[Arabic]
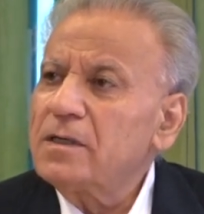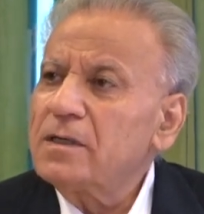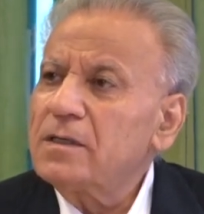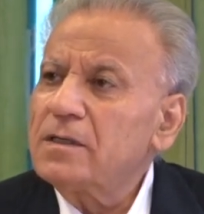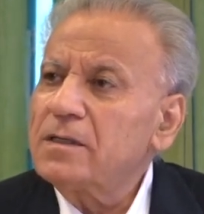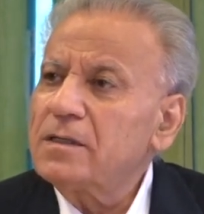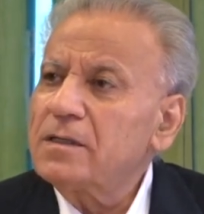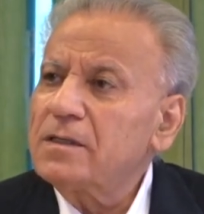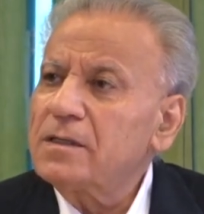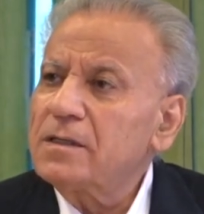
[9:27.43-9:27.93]

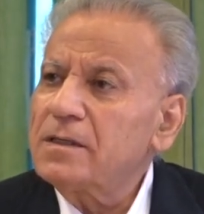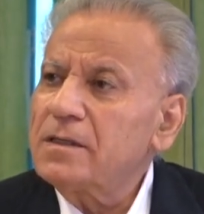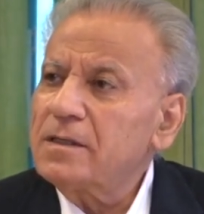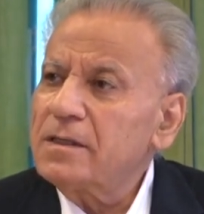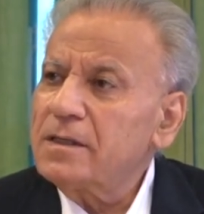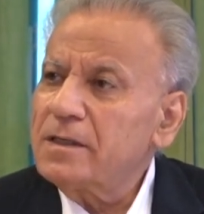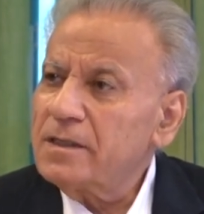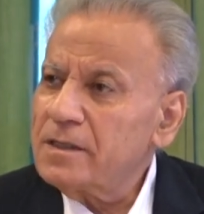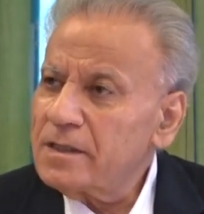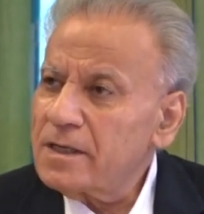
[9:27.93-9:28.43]

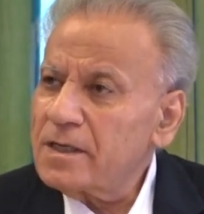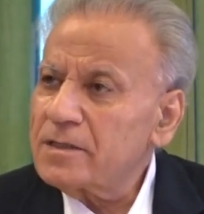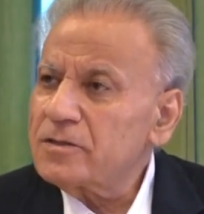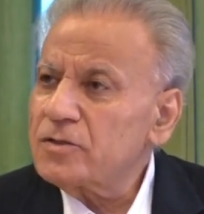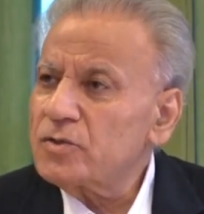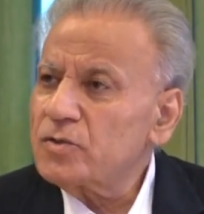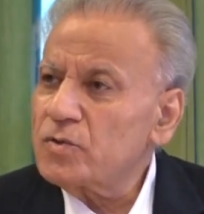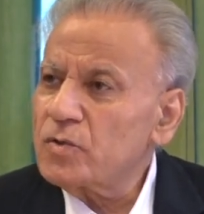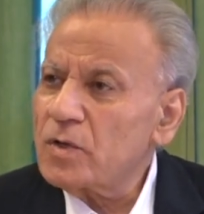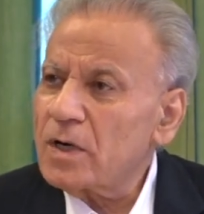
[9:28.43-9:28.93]
آه، هنا
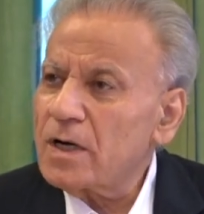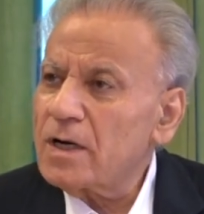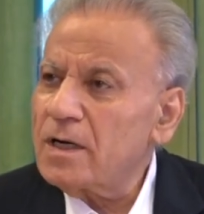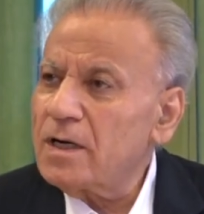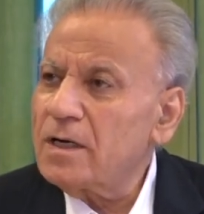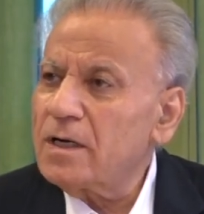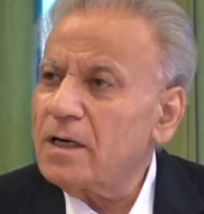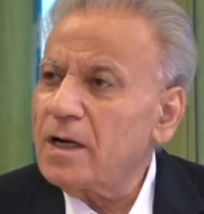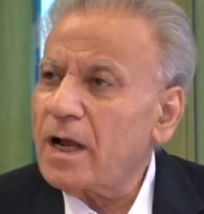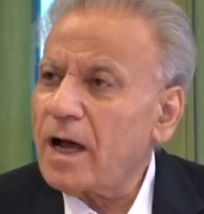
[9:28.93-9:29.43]
الصورة
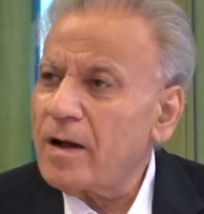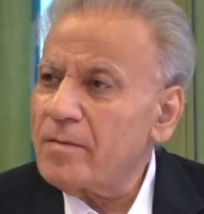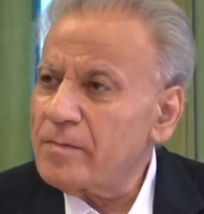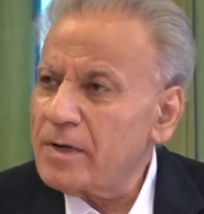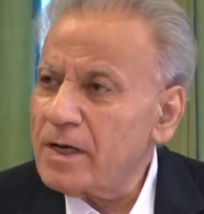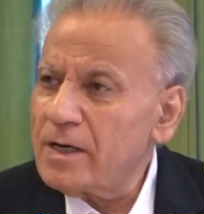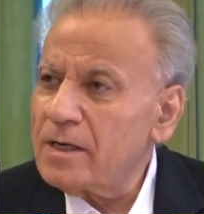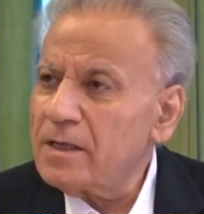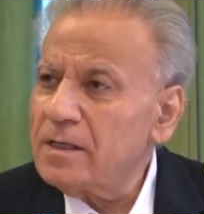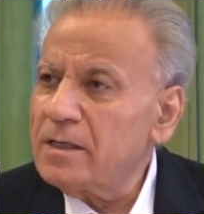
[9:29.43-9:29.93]

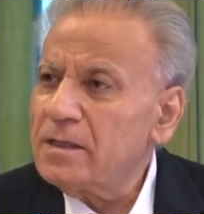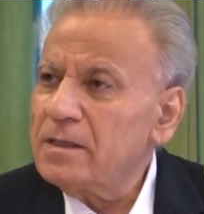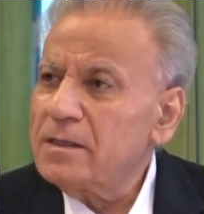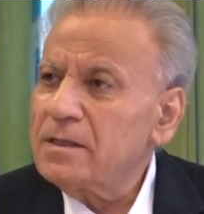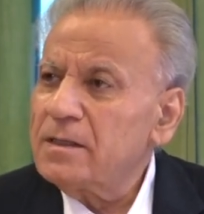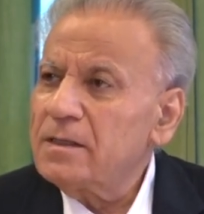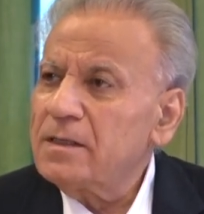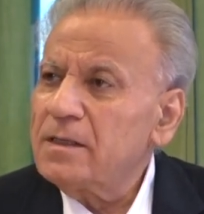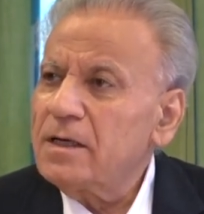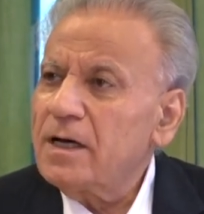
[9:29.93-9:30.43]
للعمل
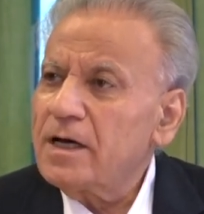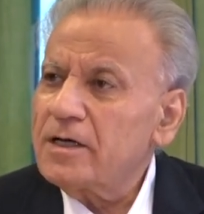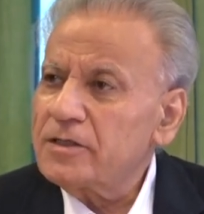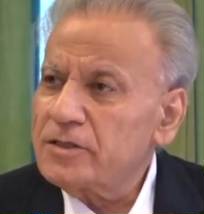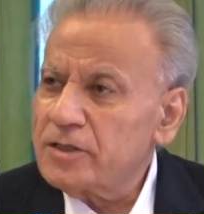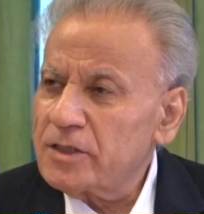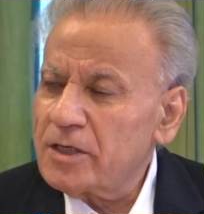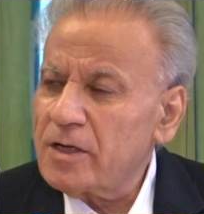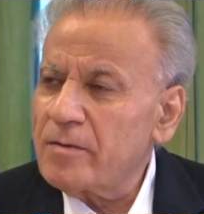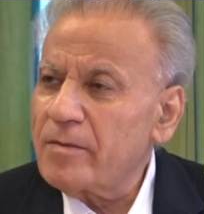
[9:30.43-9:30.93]

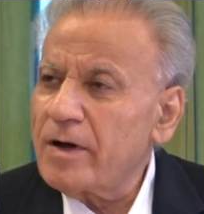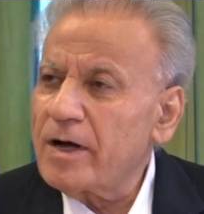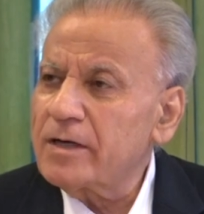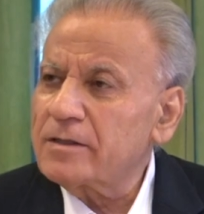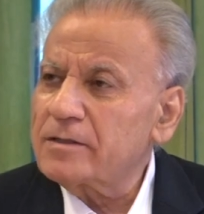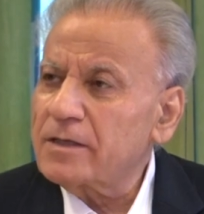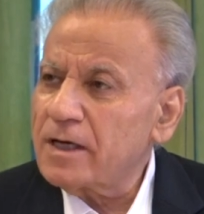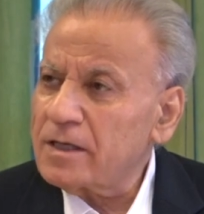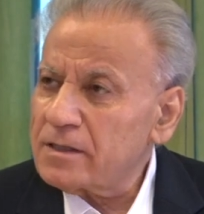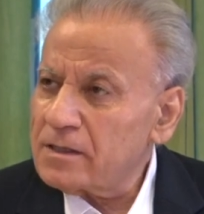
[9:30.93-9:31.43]
السينمائي
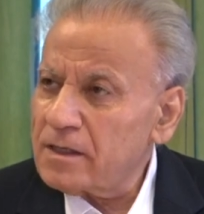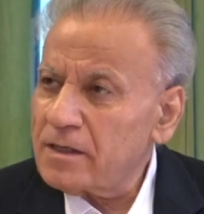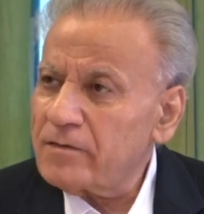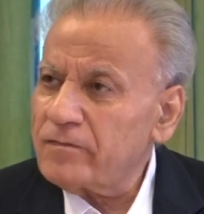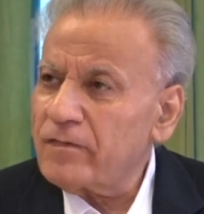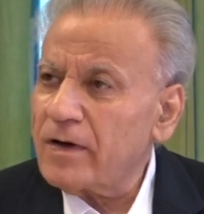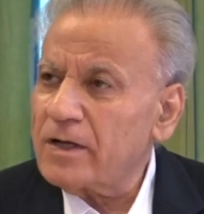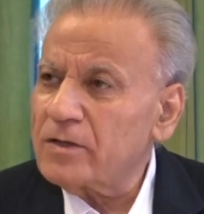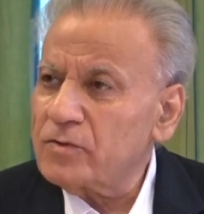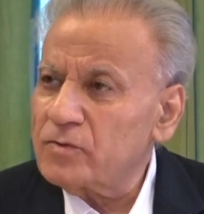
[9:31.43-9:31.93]

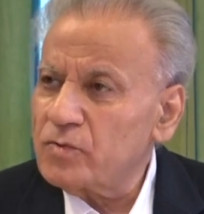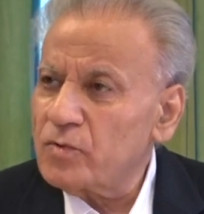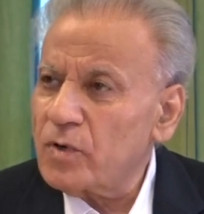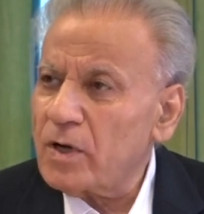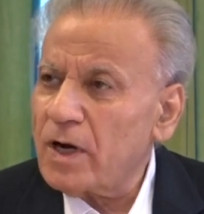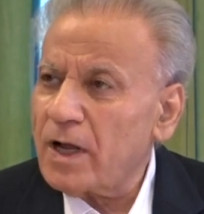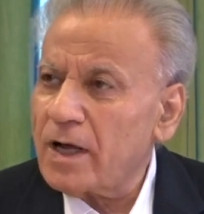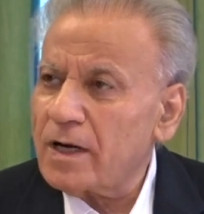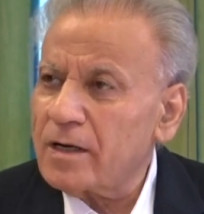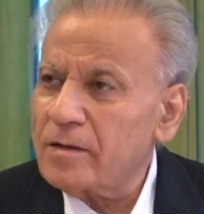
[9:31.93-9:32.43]
تختلف عن الدول
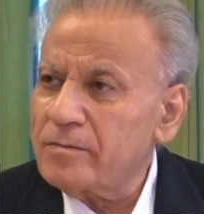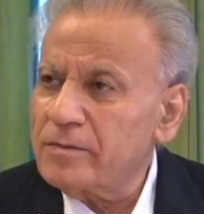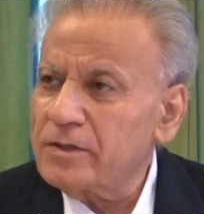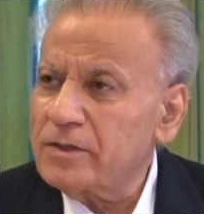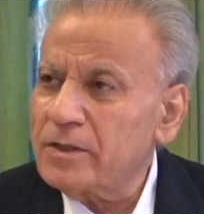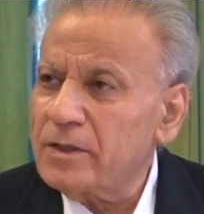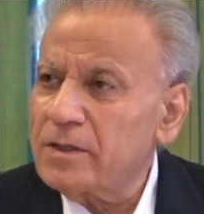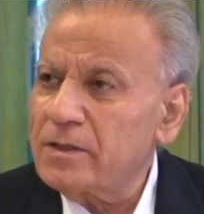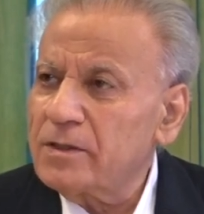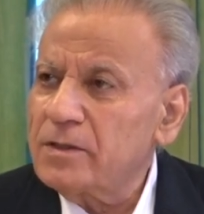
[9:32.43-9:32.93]

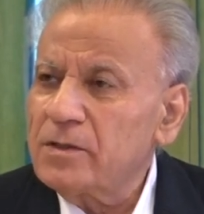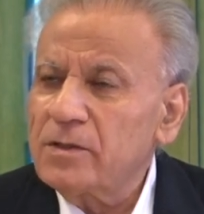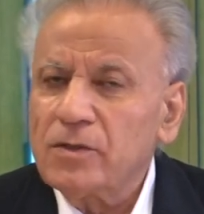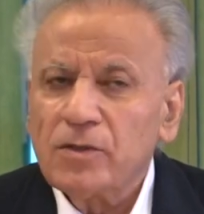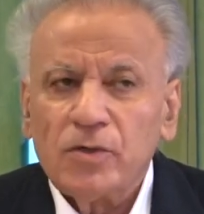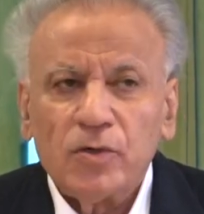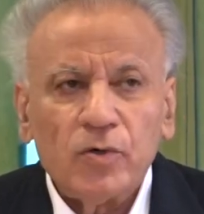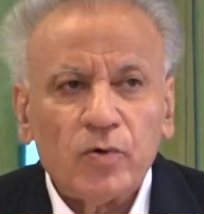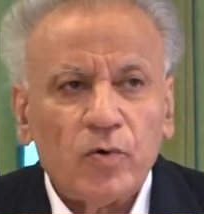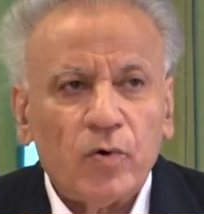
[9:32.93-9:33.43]
العربية
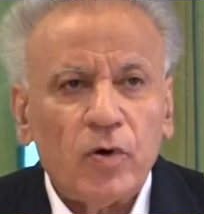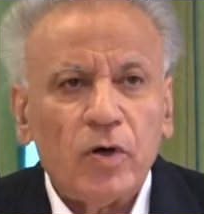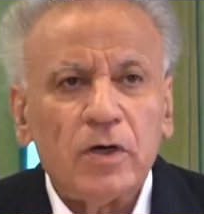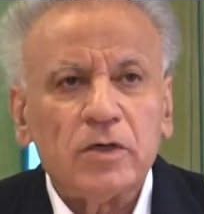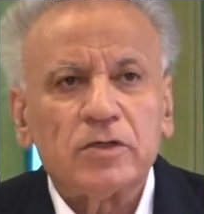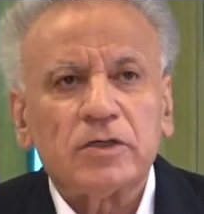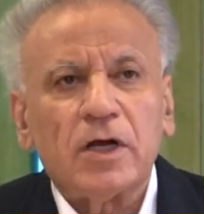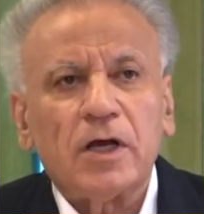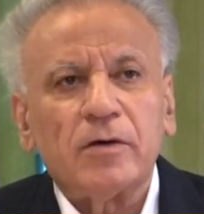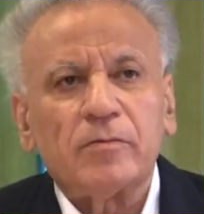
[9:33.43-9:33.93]
كل
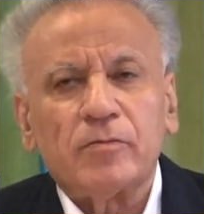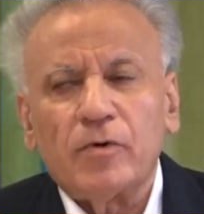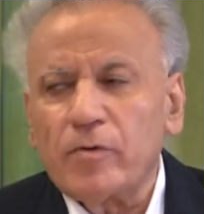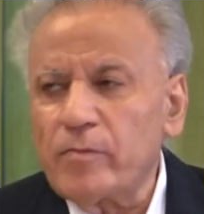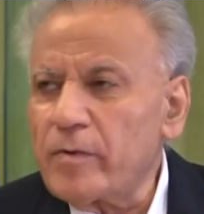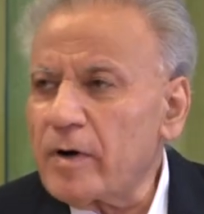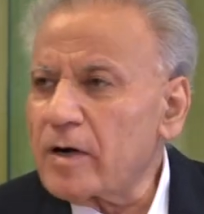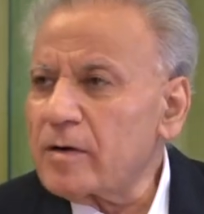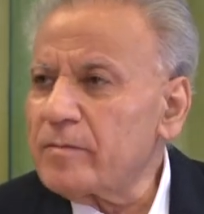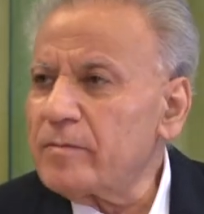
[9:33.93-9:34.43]
شيء
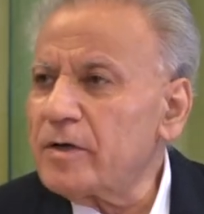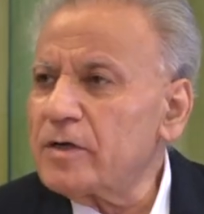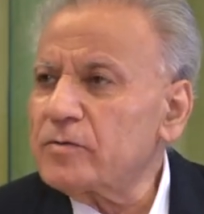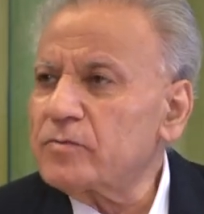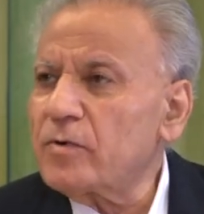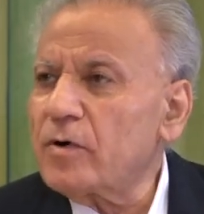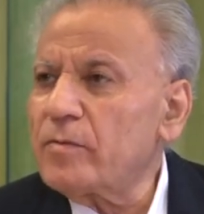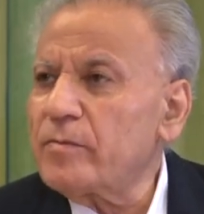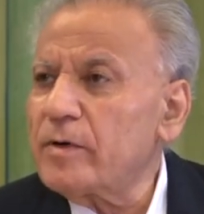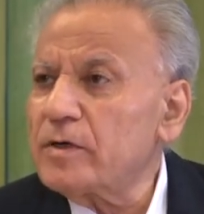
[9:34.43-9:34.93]
مبرمج
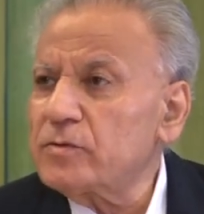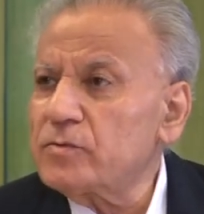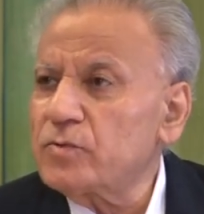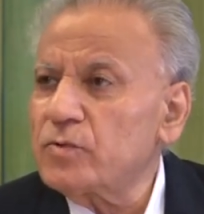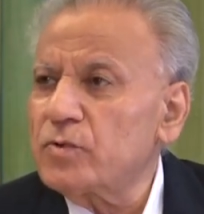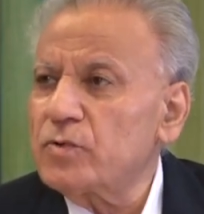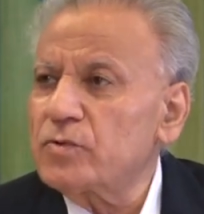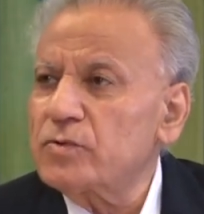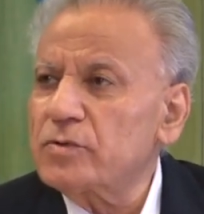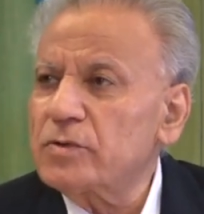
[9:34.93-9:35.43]

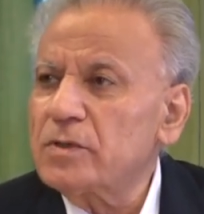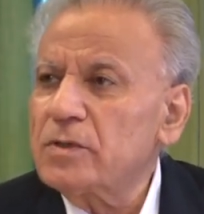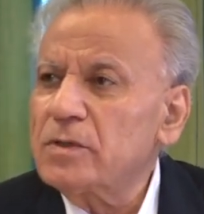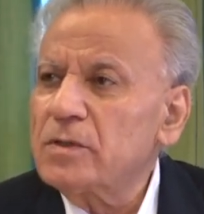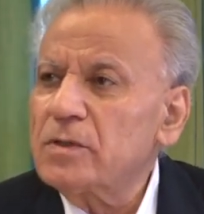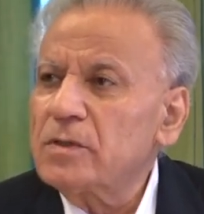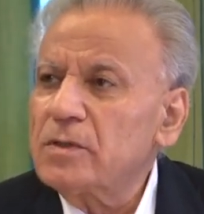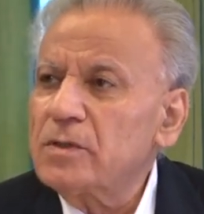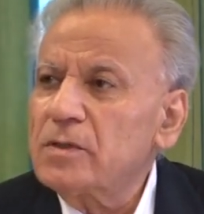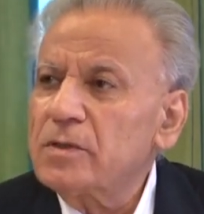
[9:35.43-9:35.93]
ومدروس
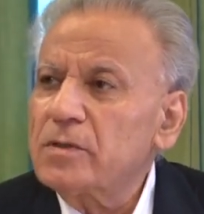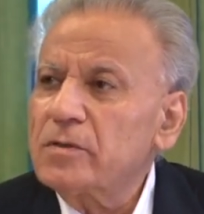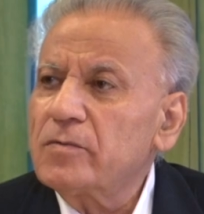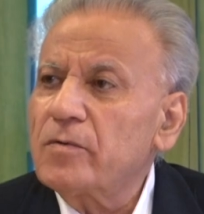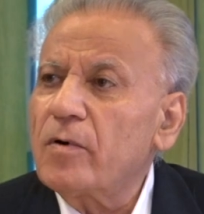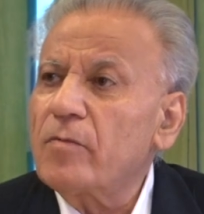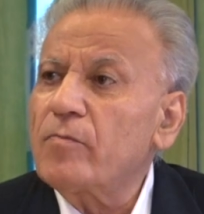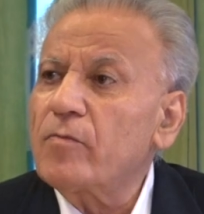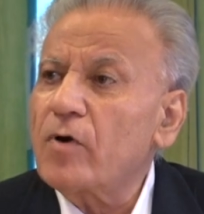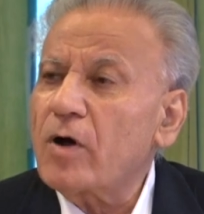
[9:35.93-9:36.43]

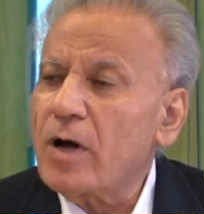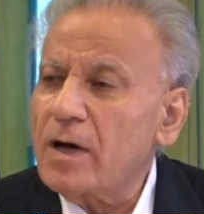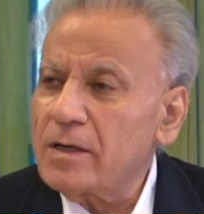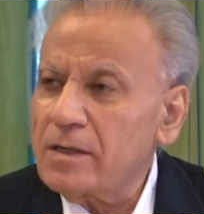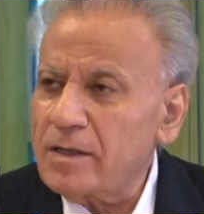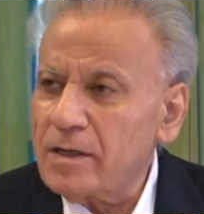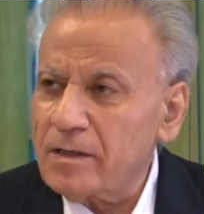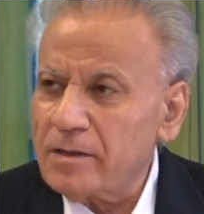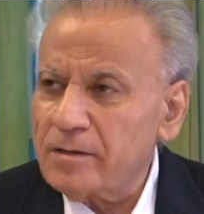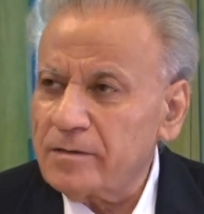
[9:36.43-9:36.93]

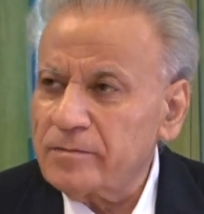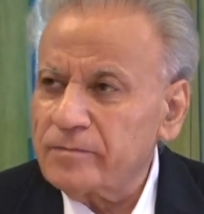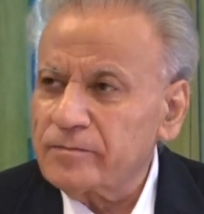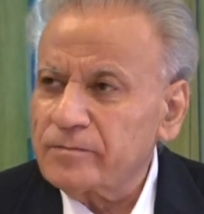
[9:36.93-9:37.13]
ومقنن